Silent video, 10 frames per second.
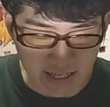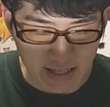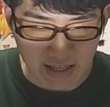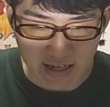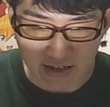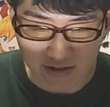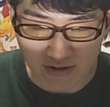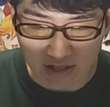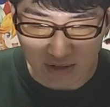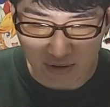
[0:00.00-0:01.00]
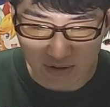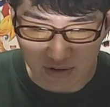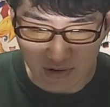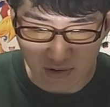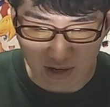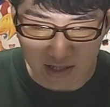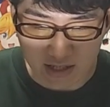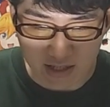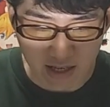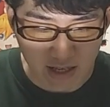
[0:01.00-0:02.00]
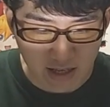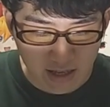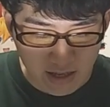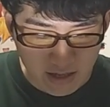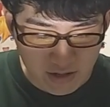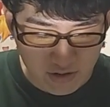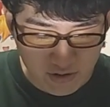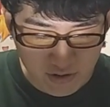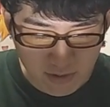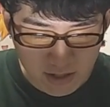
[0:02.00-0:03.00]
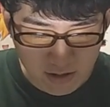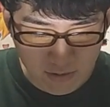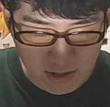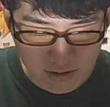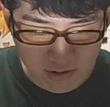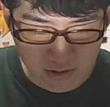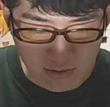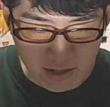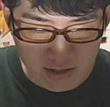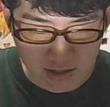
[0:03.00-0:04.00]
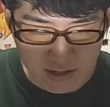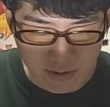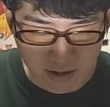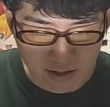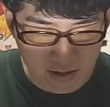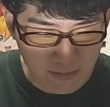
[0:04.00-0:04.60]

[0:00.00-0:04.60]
2位ランクインという形で、週末のワルキューレはいつ発売かな。